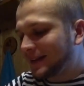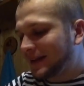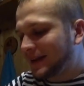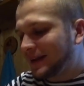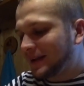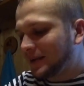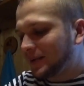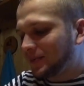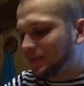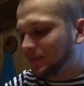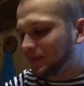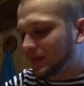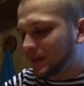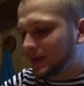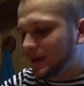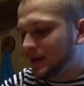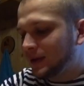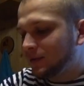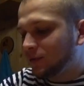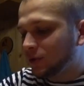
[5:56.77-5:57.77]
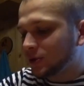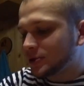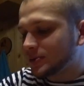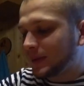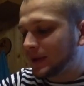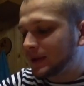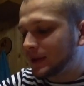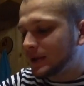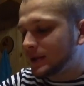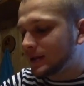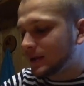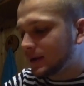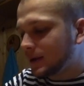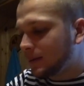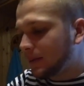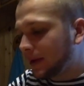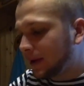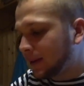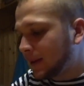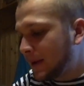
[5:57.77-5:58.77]
да. И вот, смотрите,
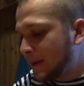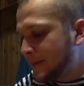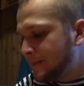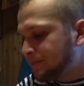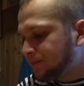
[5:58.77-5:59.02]
ребят.